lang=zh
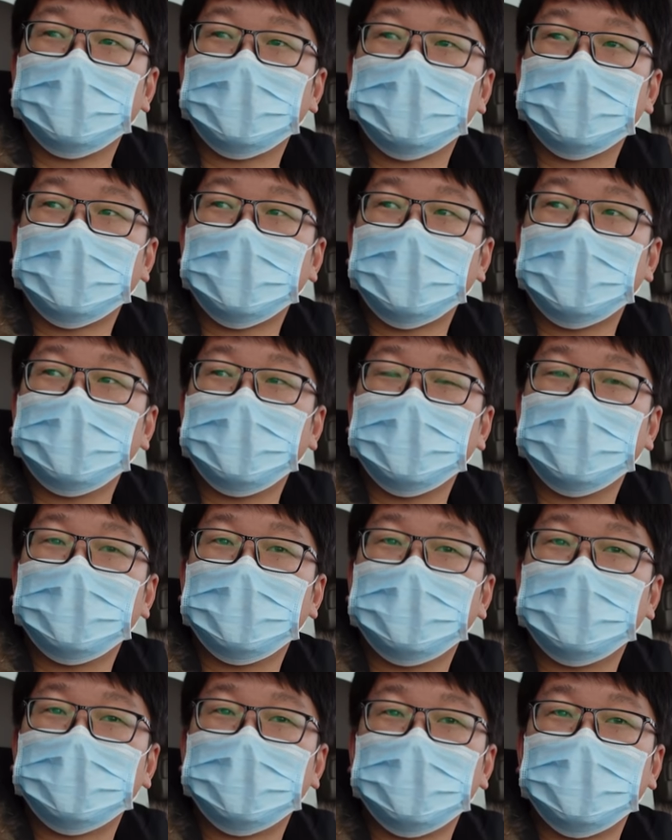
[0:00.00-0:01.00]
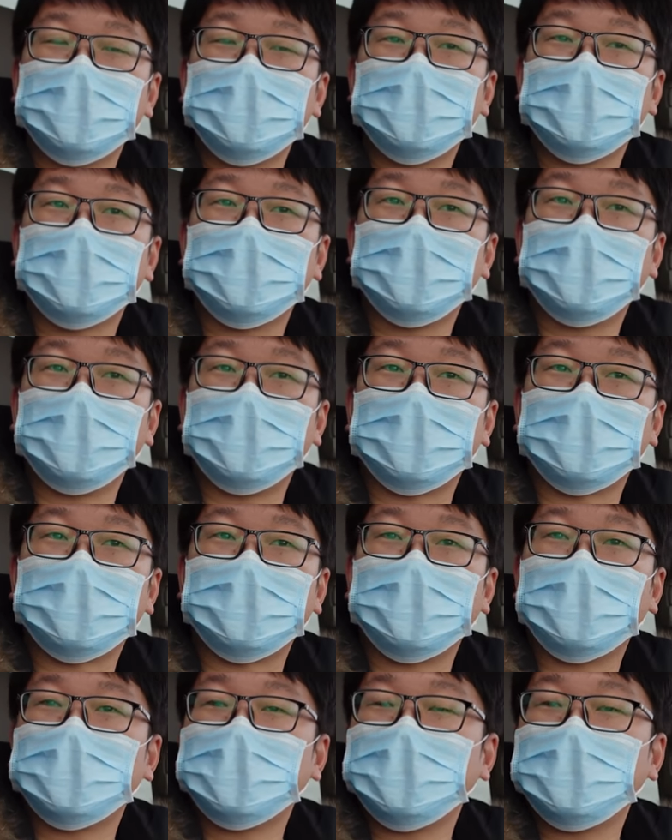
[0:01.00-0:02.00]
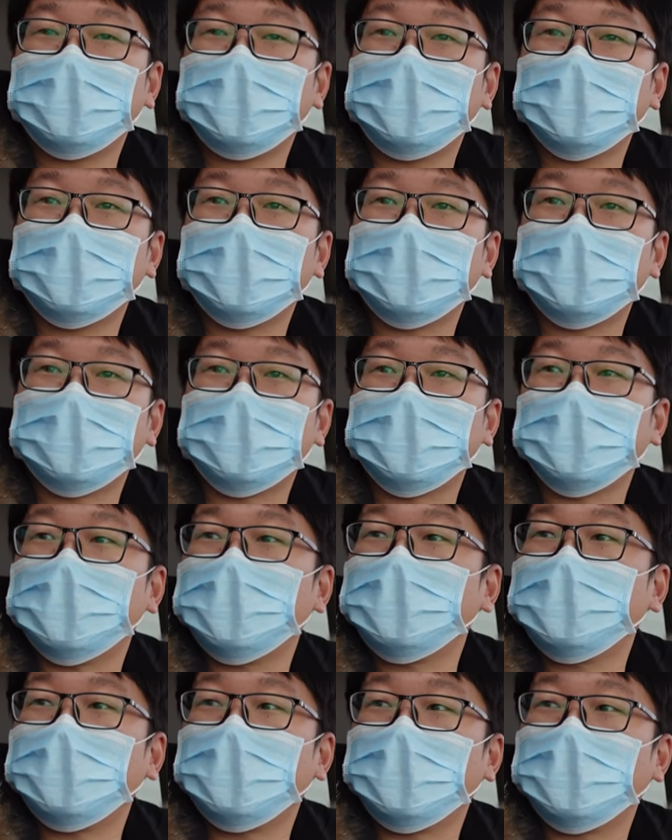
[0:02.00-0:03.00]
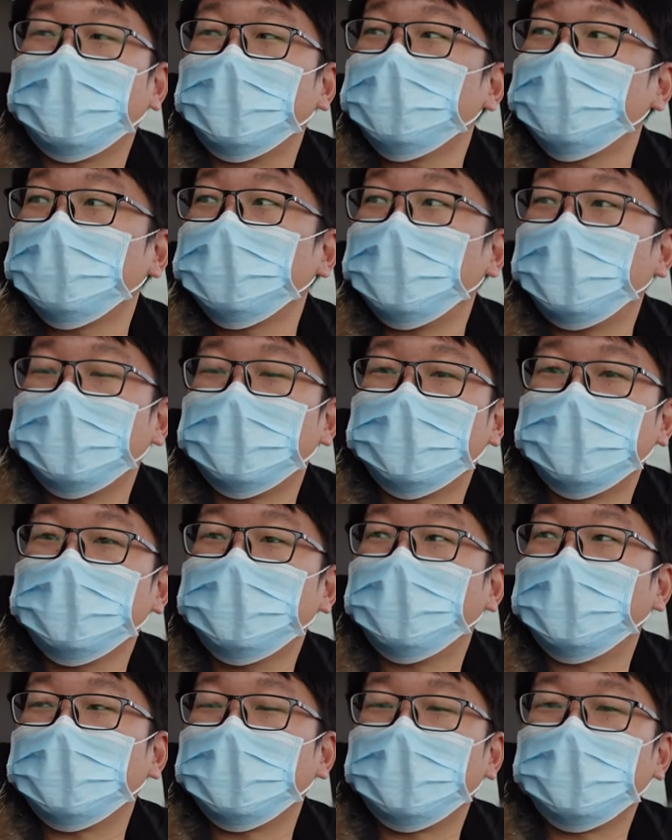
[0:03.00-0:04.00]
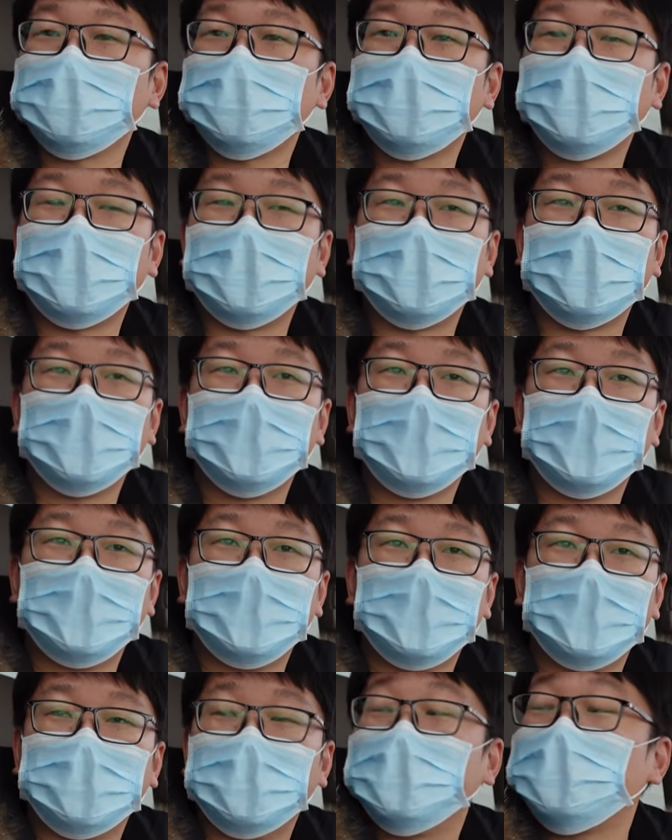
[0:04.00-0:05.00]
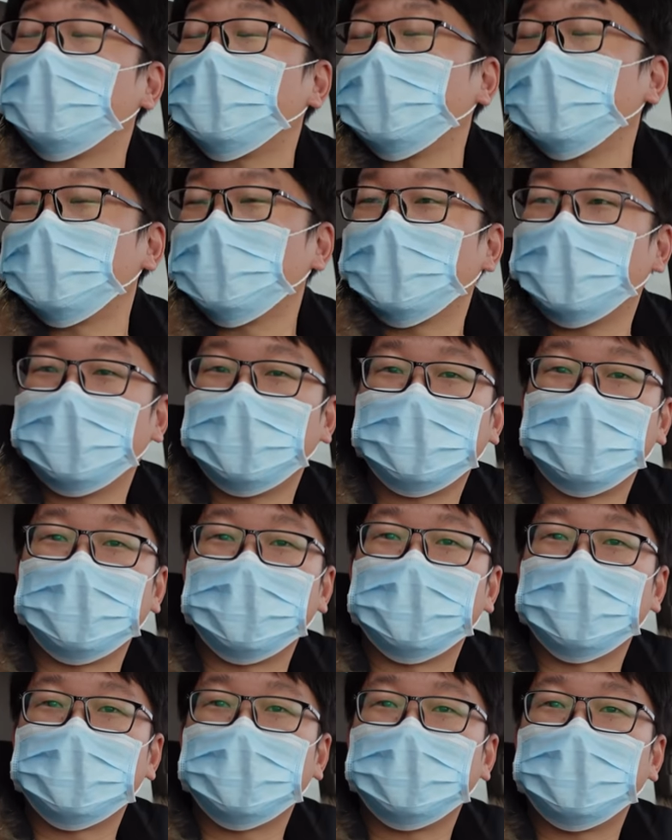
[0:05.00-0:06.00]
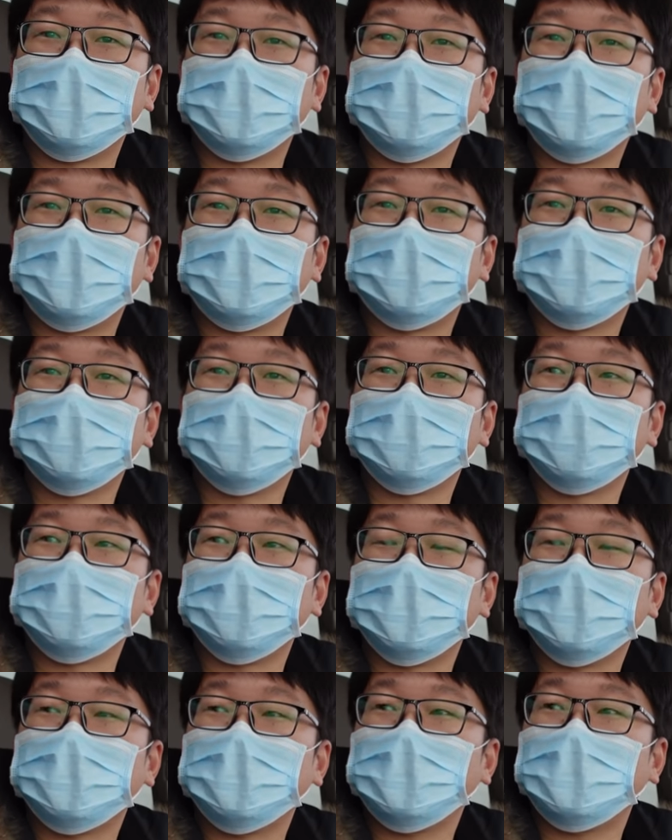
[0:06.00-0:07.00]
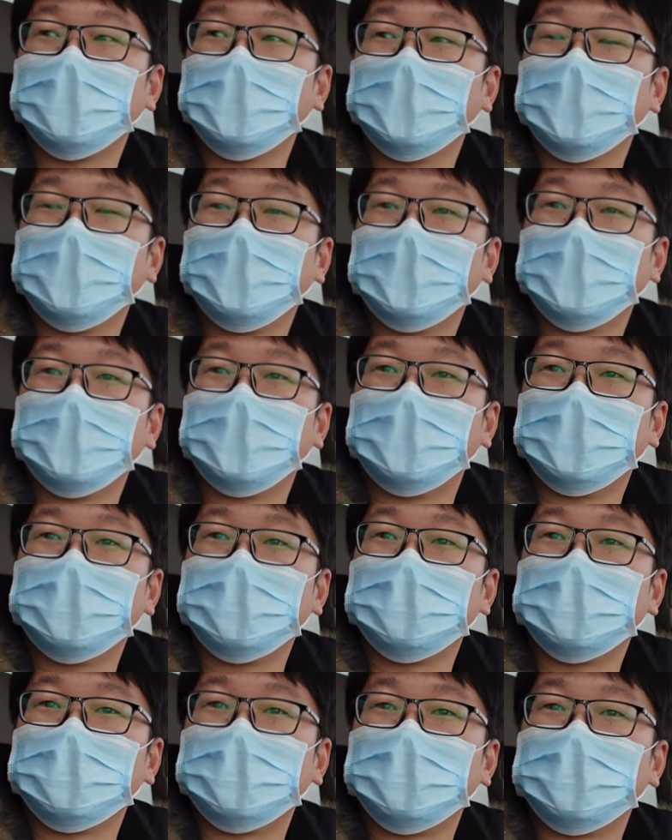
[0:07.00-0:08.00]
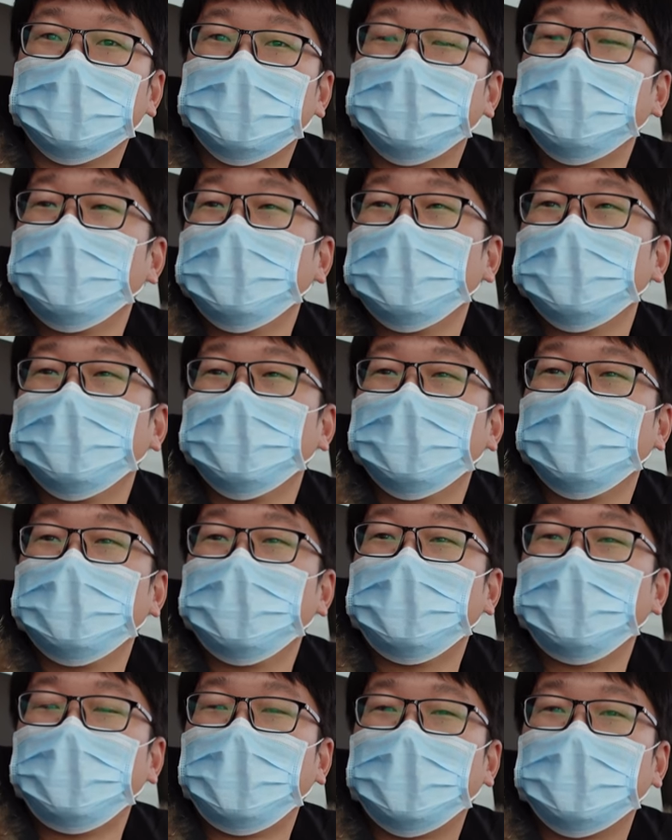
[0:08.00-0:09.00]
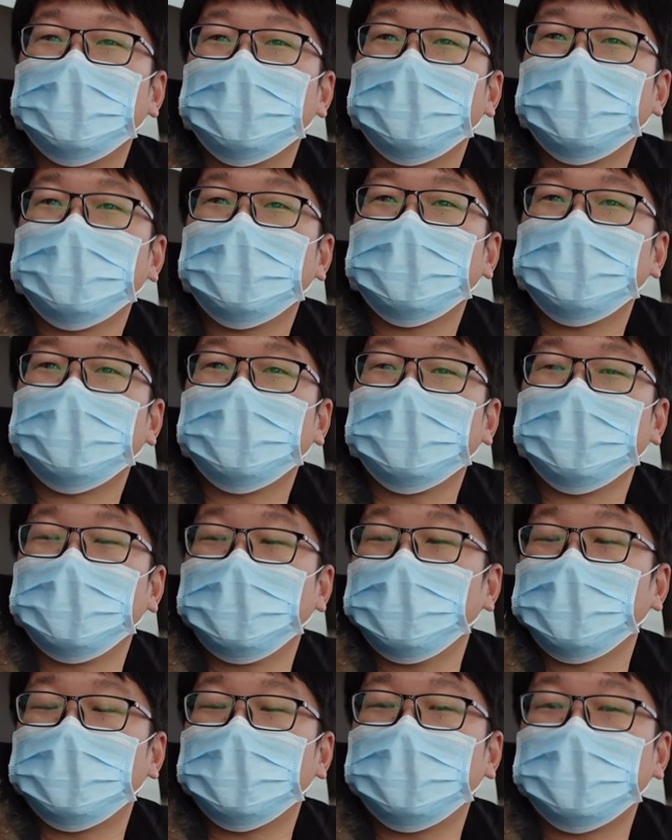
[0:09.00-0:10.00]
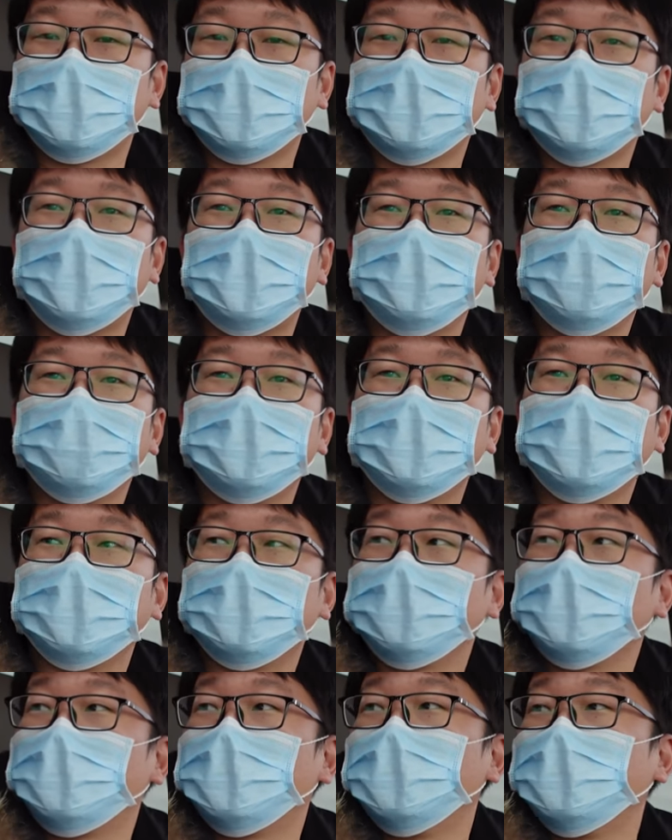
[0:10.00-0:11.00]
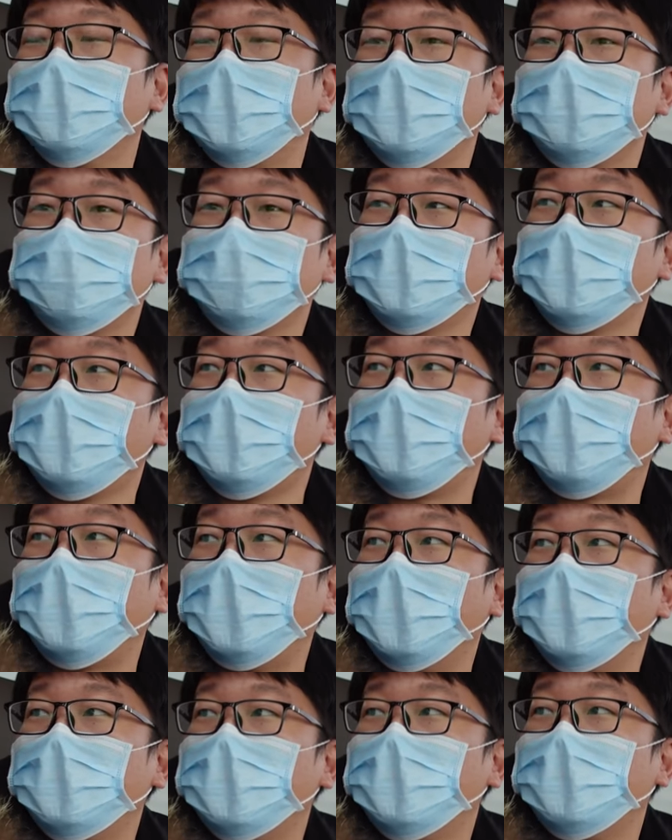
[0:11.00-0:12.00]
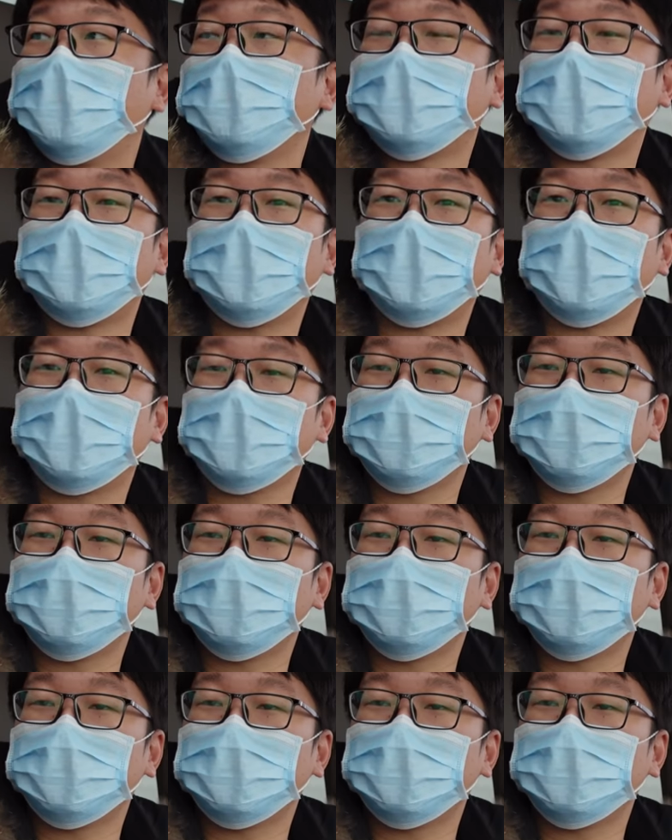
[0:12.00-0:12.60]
在那个前几个月，Toyota 的那个 Sienna 刚出来，新款的刚出来，我也是当时看到你的视频嘛，就觉得，呃，因为我我买车。因为这个是家用的，很看重第二排，然后它的